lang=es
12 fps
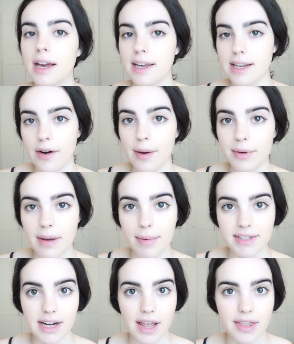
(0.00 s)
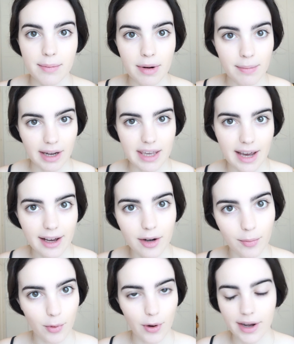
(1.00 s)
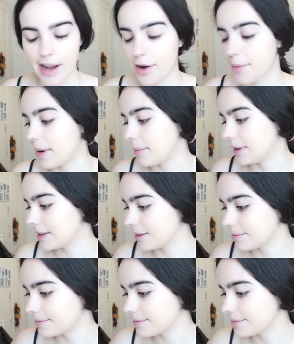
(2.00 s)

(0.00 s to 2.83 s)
Y ahora voy a pasar a hacerme el maquillaje como lo haría normalmente.